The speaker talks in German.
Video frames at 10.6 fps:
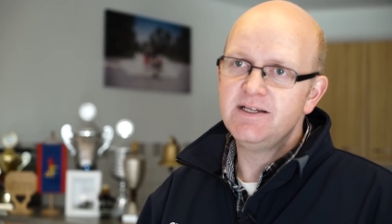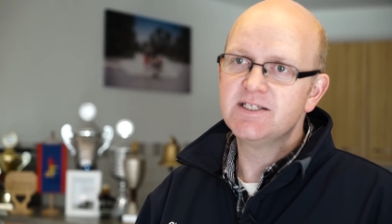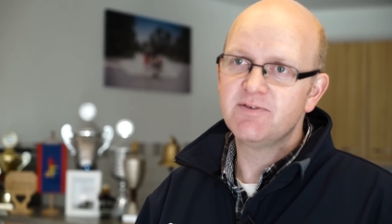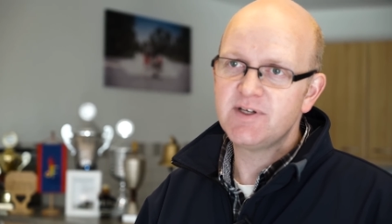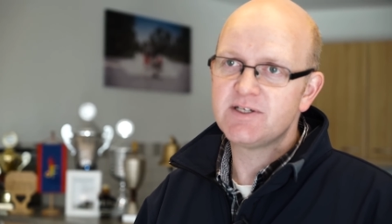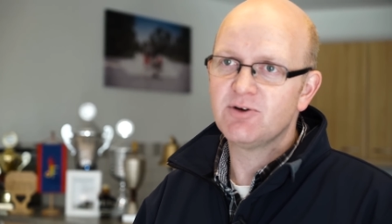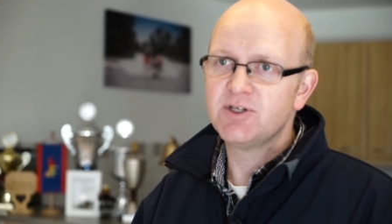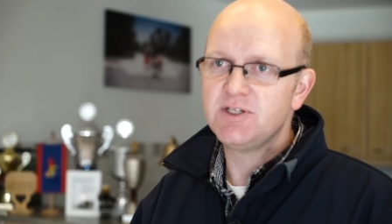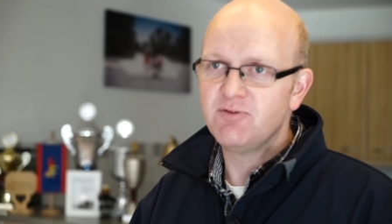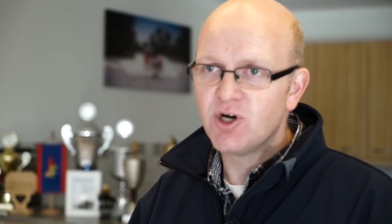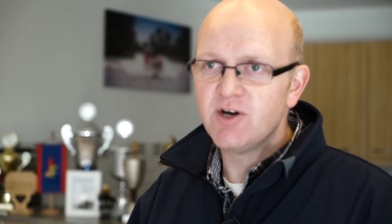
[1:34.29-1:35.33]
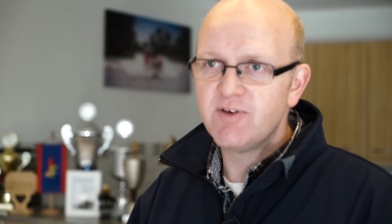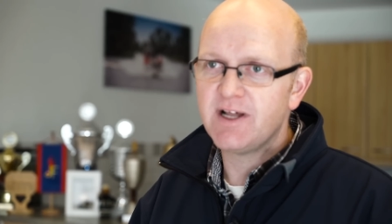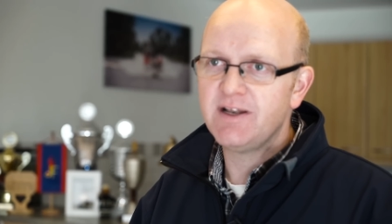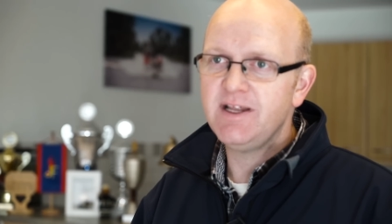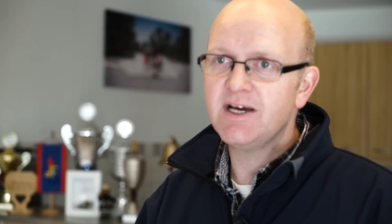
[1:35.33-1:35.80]
Dieser wird euch die Feuerwehr
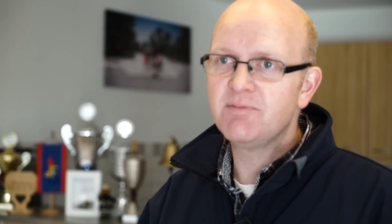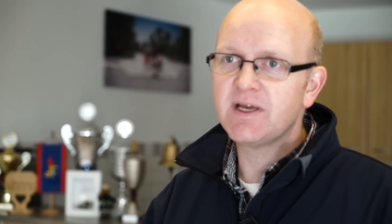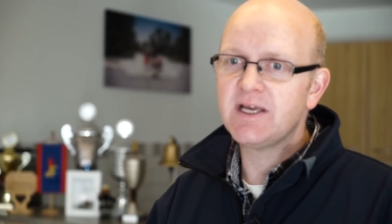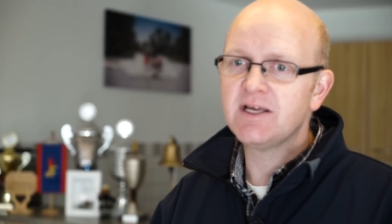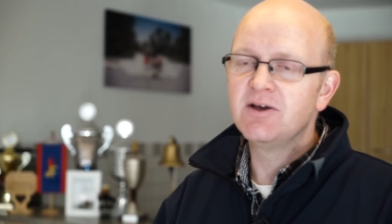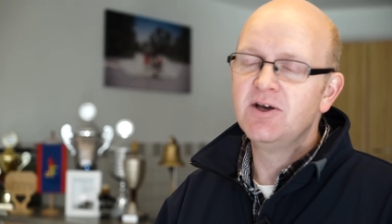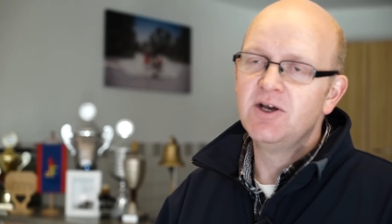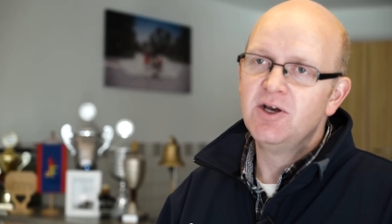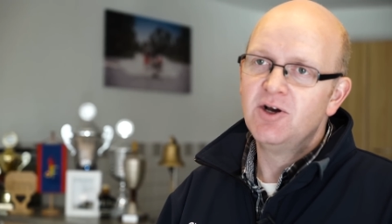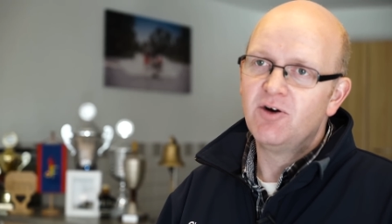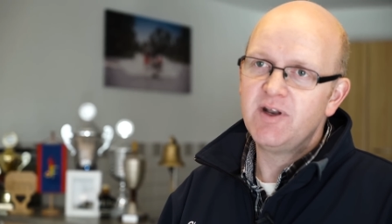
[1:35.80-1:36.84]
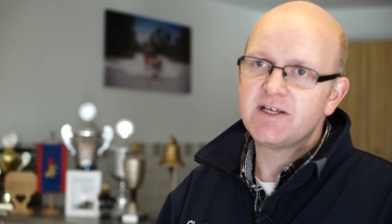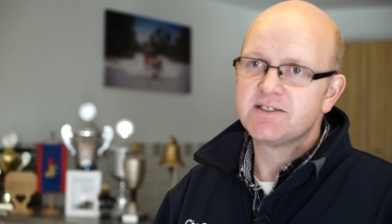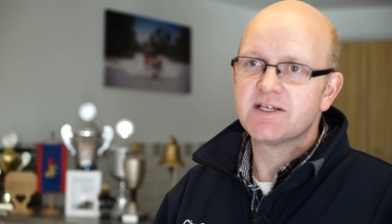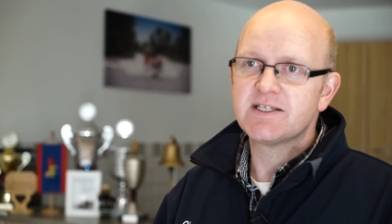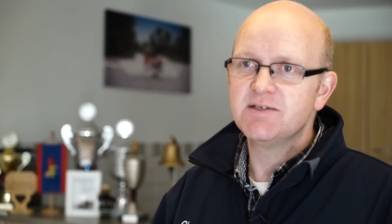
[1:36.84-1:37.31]
dann näher bringen. Und wenn
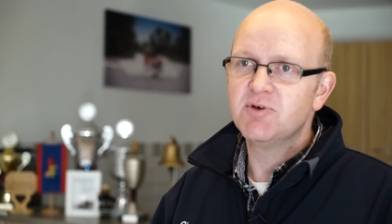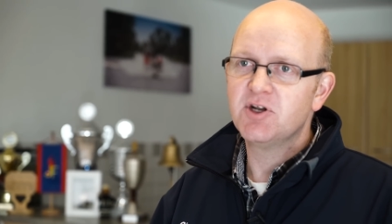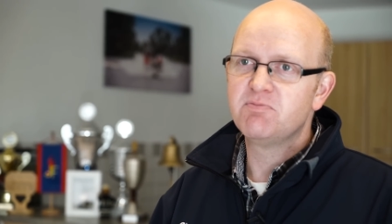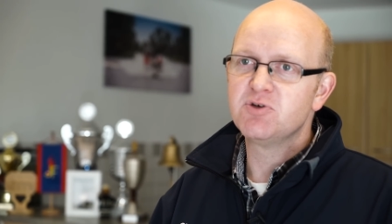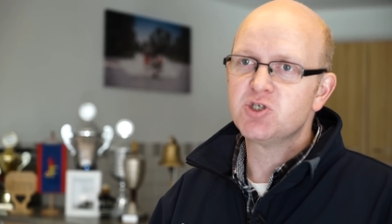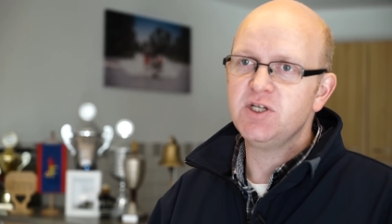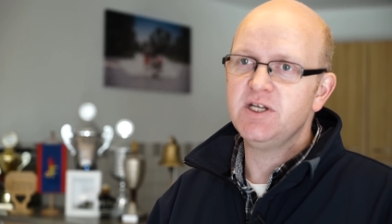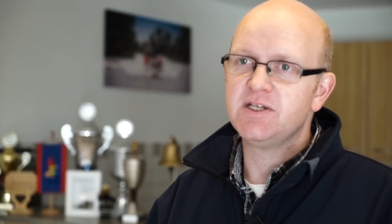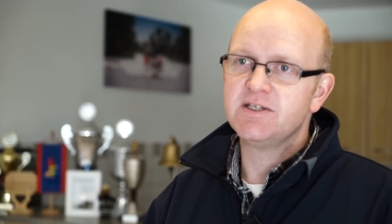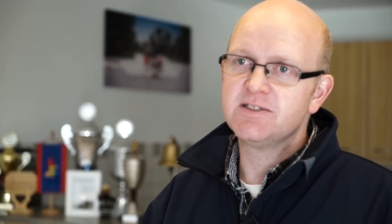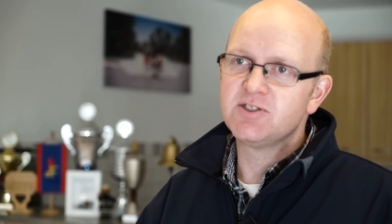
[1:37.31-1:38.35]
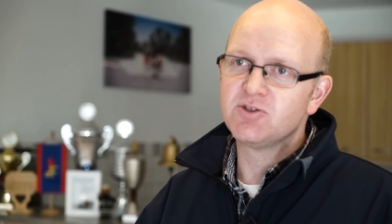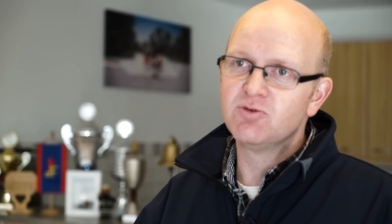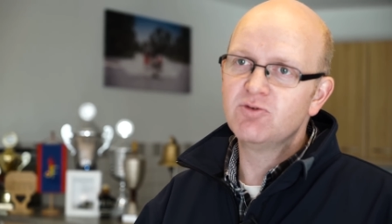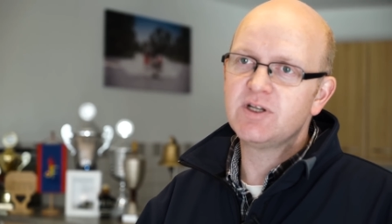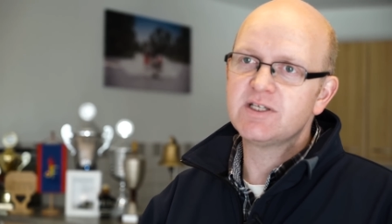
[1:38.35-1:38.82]
das Interesse immer noch besteht, ist es
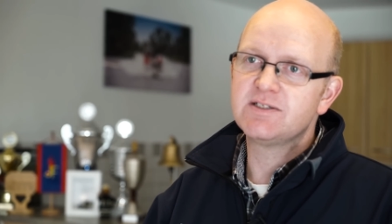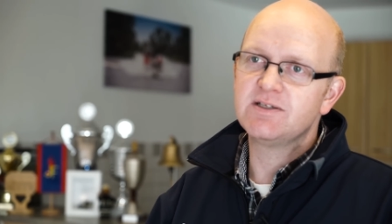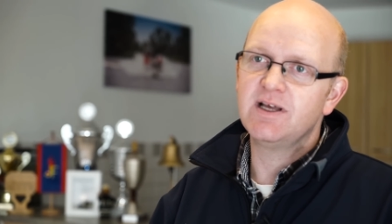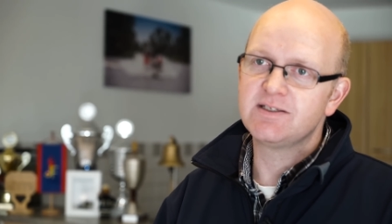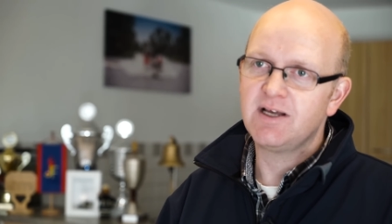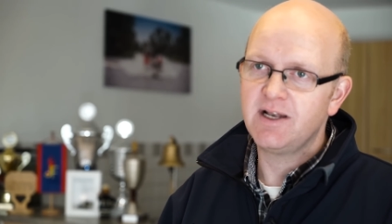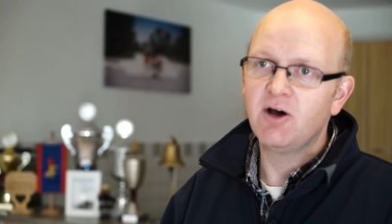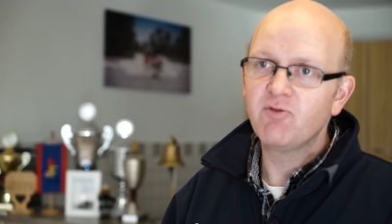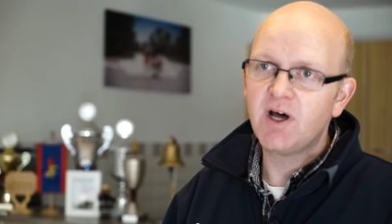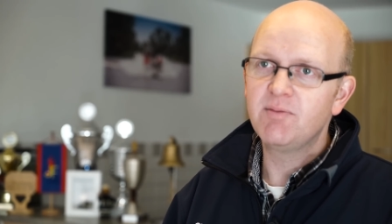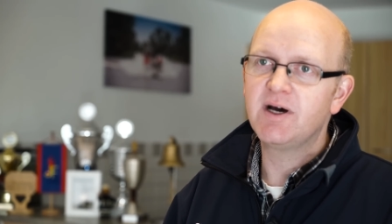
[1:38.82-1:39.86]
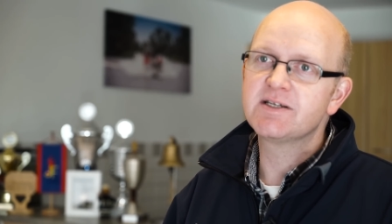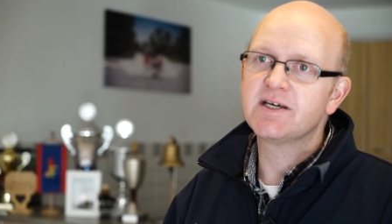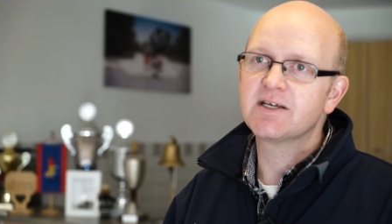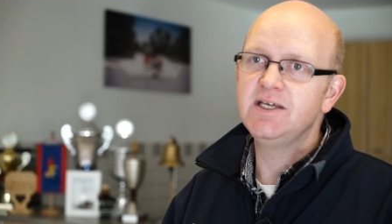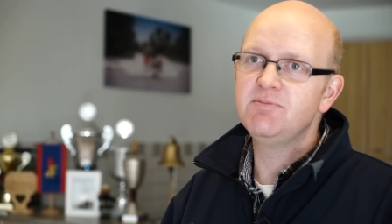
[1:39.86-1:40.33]
so, dass es einen
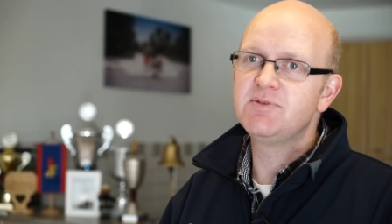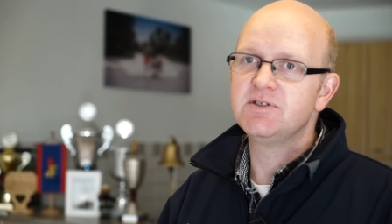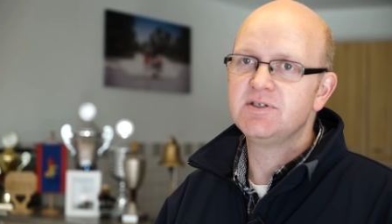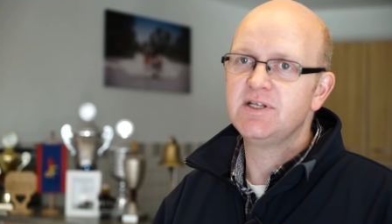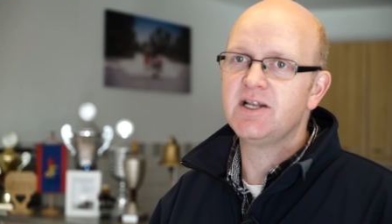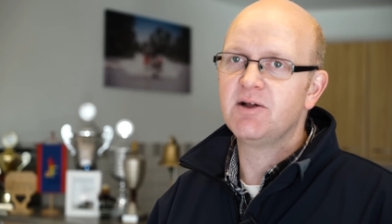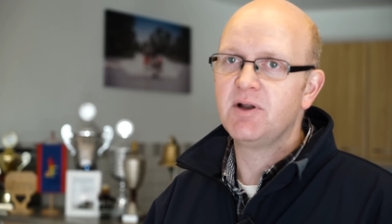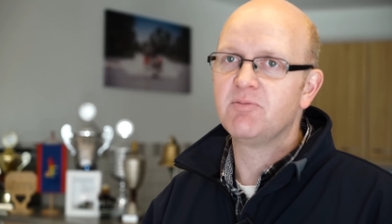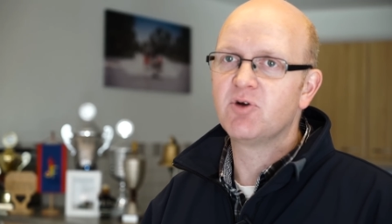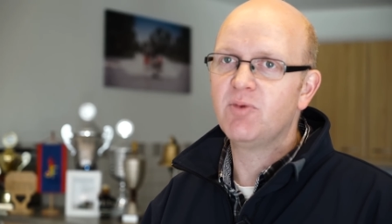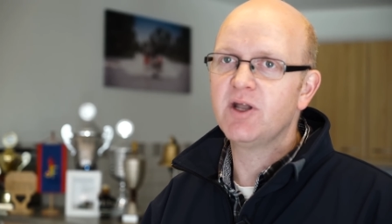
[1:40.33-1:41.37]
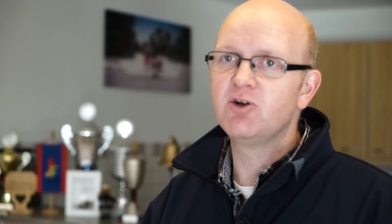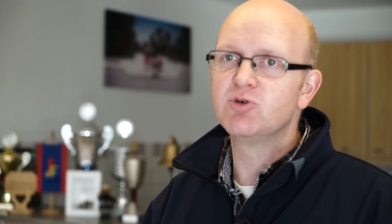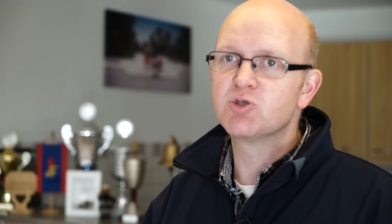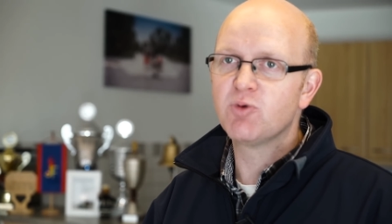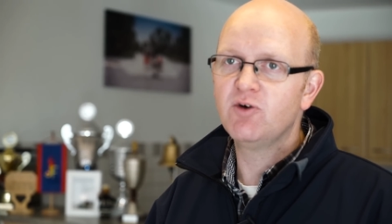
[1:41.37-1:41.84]
Aufnahmeantrag gibt, der dann im Kommando
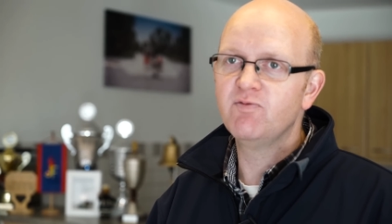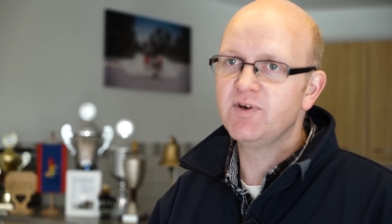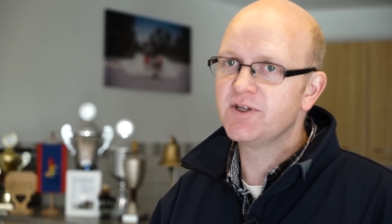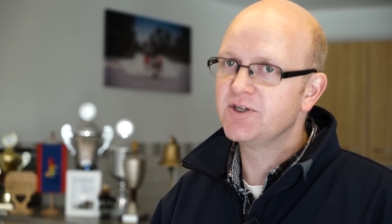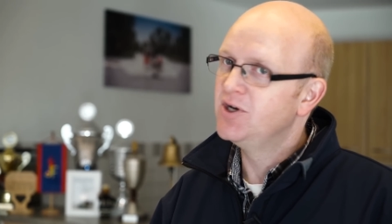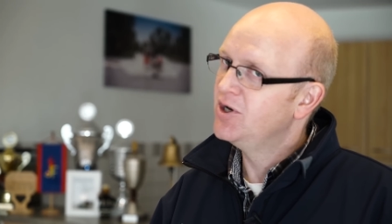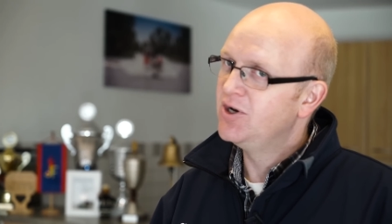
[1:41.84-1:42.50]
besprochen wird.